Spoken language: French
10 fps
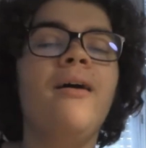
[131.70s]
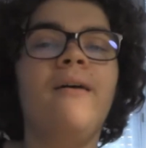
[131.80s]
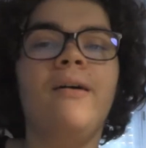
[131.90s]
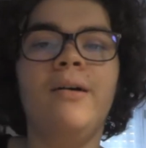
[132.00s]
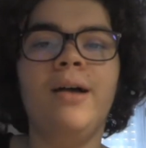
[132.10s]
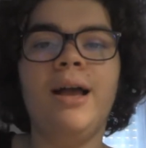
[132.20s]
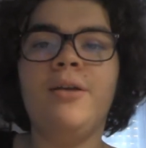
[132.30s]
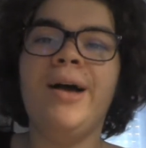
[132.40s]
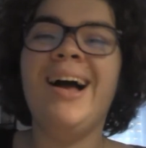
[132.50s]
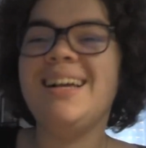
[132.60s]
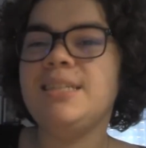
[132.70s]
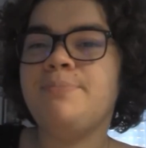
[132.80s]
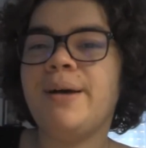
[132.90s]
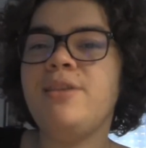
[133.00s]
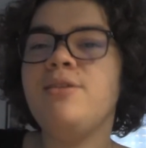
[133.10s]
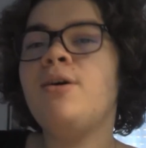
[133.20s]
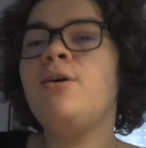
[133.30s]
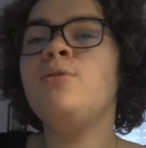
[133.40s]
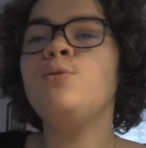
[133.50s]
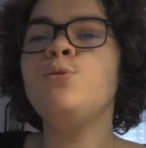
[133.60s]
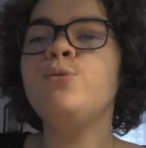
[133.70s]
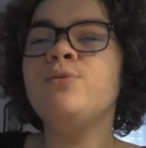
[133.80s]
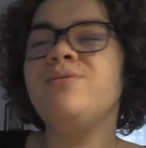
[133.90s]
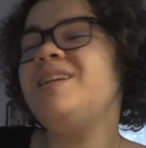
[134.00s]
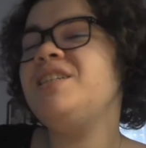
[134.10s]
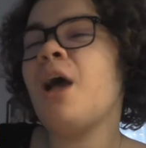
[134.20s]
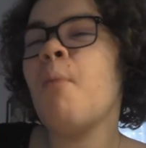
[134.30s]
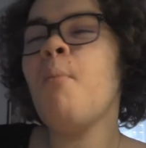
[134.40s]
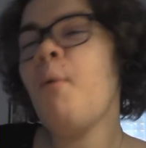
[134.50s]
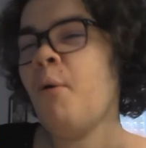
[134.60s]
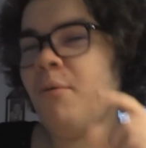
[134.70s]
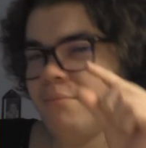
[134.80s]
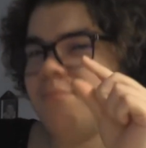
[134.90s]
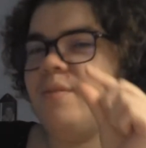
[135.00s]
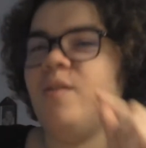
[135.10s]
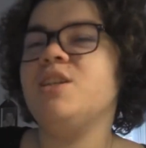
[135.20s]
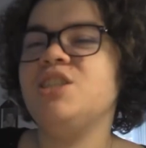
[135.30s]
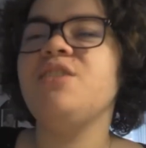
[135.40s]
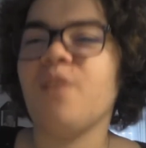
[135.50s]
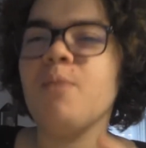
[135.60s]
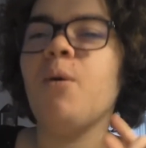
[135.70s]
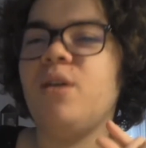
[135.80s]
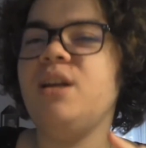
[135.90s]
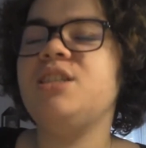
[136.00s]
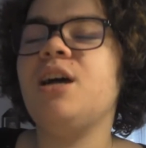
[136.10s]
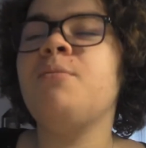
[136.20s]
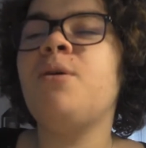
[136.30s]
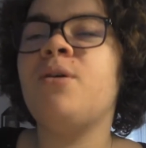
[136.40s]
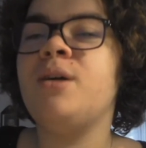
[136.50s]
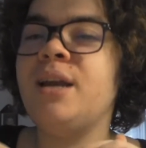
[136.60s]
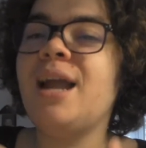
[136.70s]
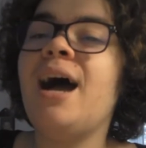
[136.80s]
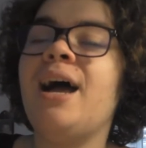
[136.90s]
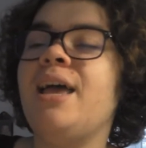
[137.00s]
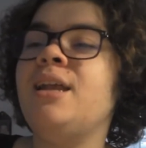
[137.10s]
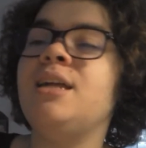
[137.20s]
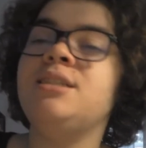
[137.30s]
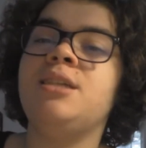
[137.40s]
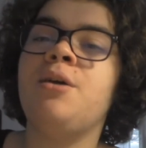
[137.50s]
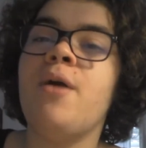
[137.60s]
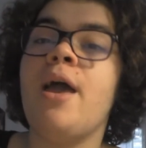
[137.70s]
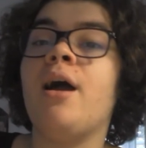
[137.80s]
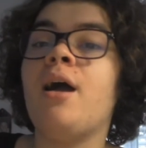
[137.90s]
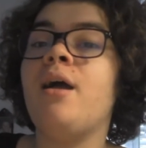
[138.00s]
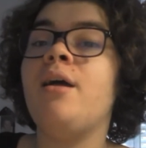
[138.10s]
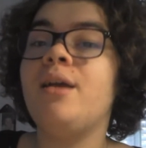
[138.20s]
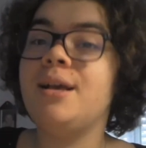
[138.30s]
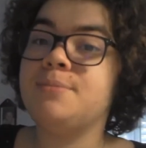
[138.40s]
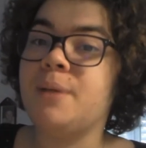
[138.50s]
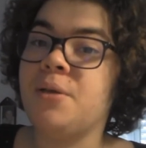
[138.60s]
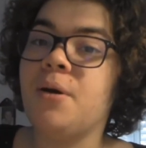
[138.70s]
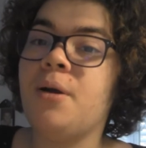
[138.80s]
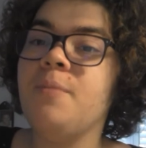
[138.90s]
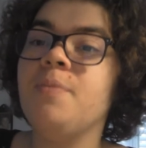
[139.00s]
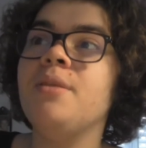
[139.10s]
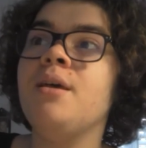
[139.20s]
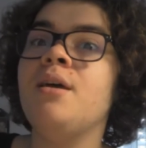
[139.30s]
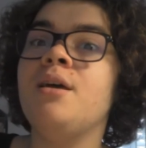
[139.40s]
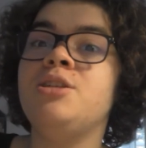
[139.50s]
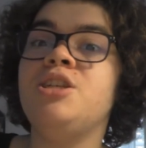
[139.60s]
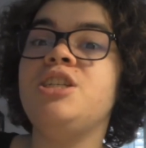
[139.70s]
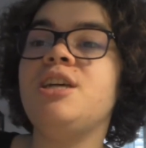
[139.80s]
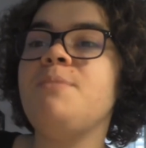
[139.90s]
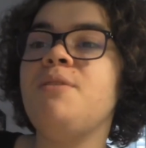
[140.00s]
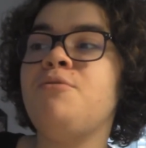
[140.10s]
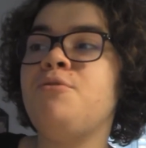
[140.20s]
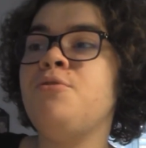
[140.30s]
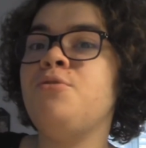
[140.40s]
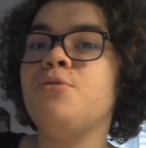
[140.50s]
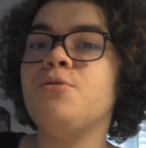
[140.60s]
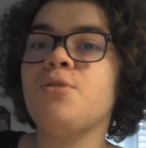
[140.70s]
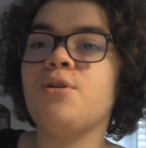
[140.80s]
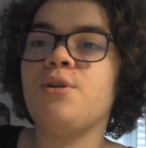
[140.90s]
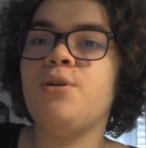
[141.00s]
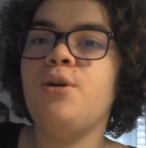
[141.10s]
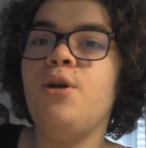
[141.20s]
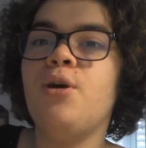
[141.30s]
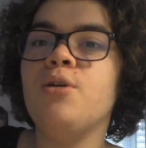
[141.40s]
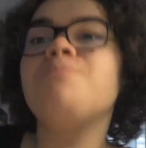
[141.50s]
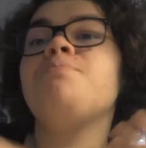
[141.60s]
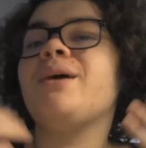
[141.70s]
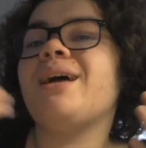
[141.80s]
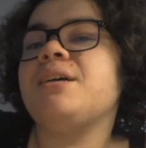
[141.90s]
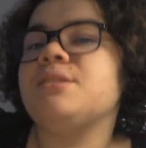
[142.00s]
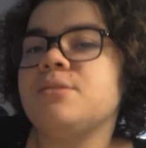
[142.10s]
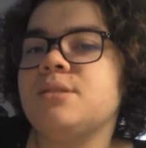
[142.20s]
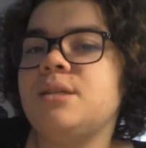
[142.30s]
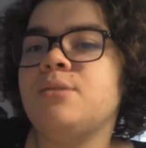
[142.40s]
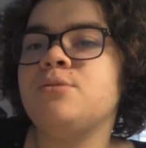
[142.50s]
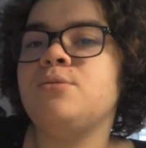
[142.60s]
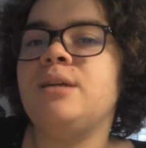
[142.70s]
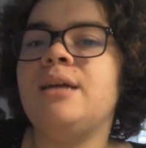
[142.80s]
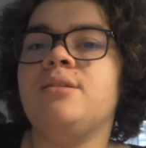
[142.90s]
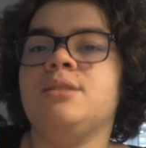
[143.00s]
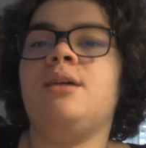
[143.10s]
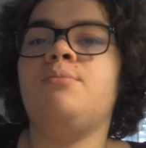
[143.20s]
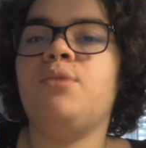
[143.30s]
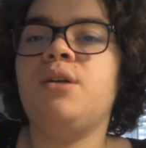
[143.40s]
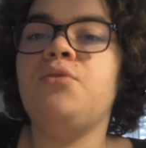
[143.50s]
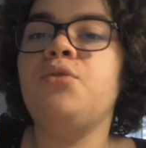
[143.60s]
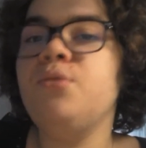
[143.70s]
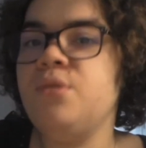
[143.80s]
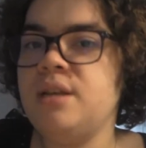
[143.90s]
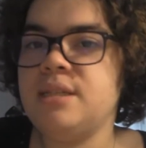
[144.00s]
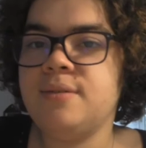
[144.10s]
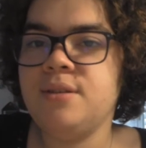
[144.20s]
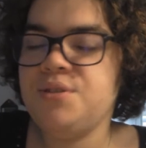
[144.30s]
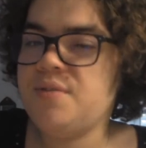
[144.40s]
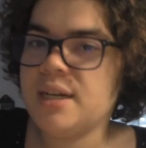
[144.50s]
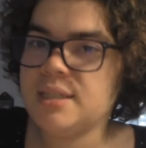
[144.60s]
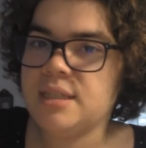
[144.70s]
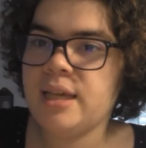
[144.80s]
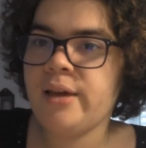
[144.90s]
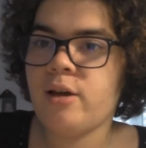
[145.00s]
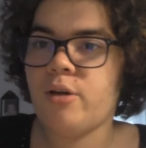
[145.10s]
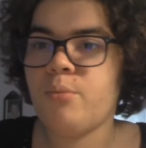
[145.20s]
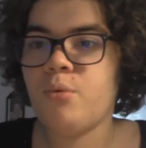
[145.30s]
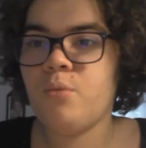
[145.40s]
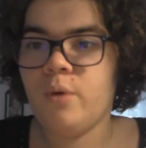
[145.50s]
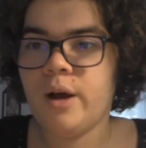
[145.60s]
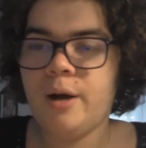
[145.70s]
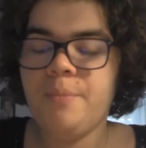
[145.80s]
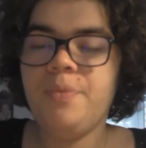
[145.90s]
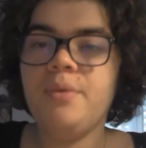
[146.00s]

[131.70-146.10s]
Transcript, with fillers: LEA espagnol, ou légèrement, je dis vraiment légèrement, la LLCR e espagnol J'ai jamais vu d'autres langues présentées, en tout cas dans un point de vue universitaire pour mon cas.